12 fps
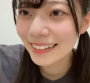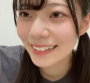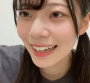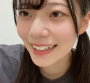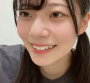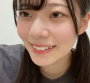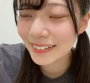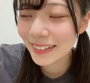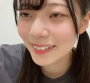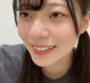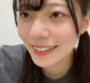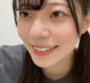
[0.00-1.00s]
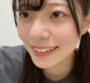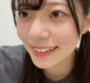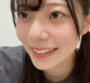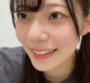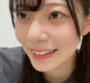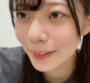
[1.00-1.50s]
体力が落ちすぎ
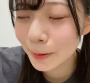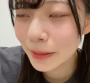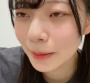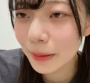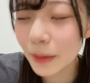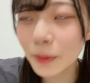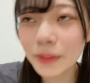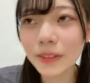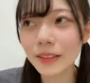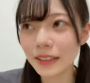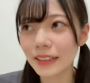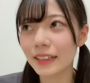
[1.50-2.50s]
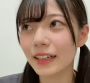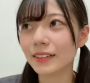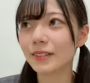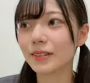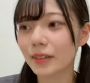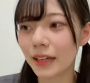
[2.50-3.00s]
てて多分やばい本当にあ
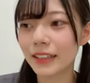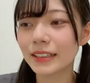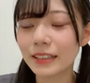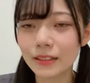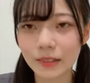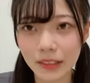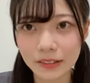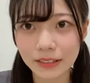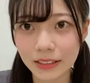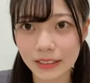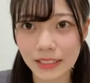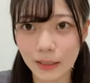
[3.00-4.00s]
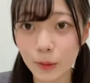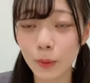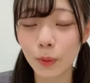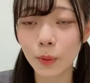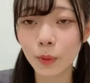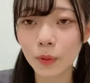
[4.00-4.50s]
の話それるんですけど
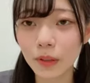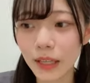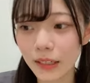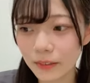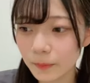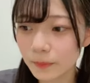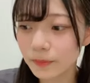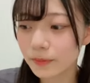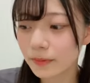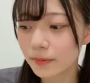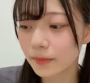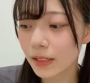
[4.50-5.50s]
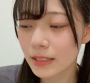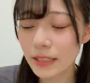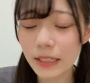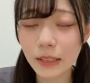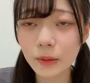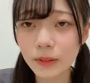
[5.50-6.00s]
公演世
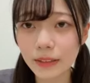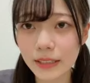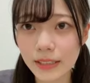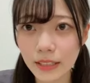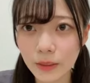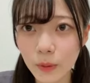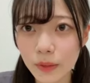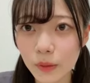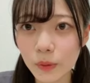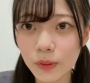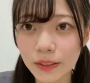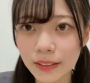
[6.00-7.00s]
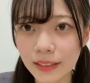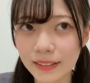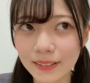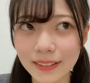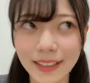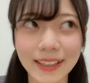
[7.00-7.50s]
代交代全公演ずっと出てな
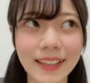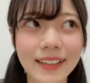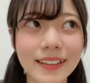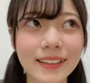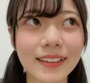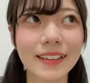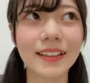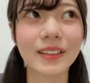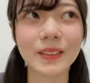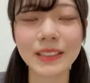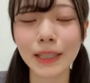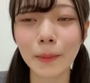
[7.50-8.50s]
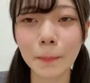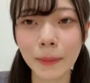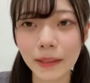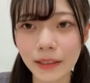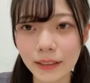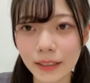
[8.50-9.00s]
くて
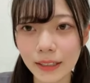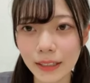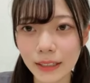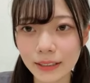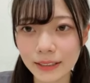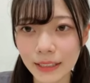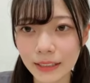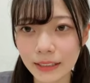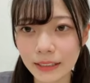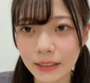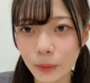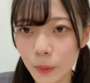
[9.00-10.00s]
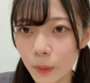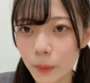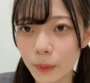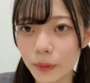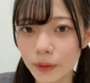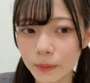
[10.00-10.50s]
チカッパ祭
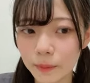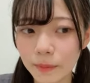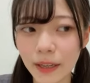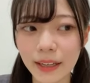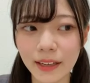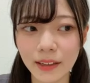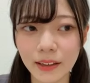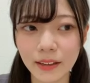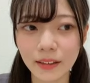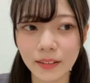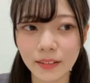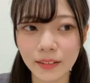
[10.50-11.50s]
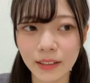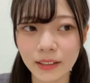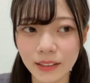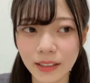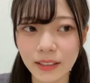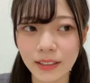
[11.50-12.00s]
の前な
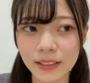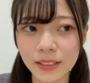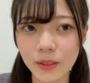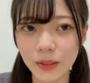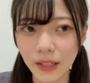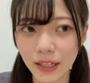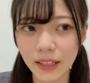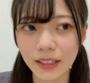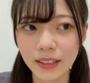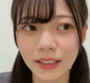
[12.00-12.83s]
んでラストが